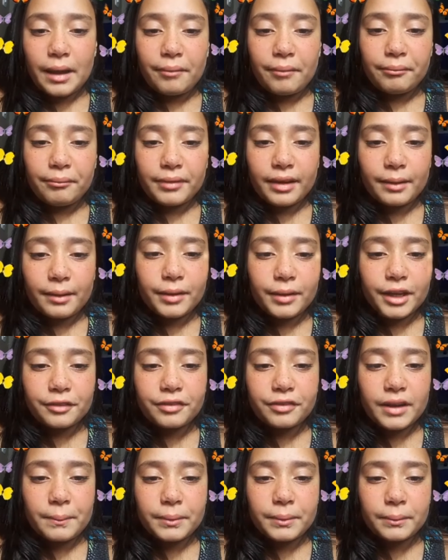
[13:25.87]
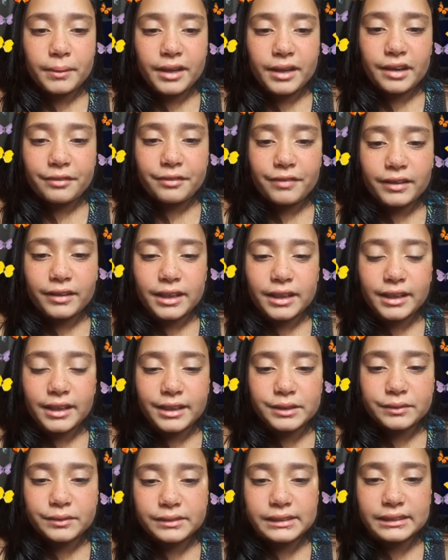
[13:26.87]
Minha mãe foi a primeira a falar
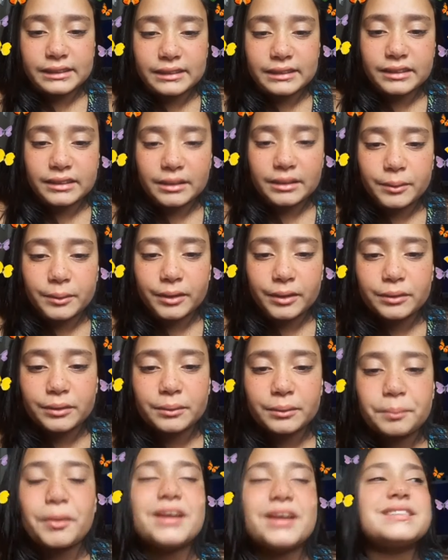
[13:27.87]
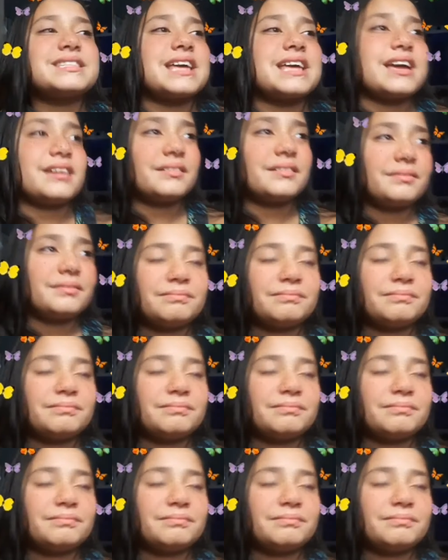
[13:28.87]
isso. Você canta muito. Pois é.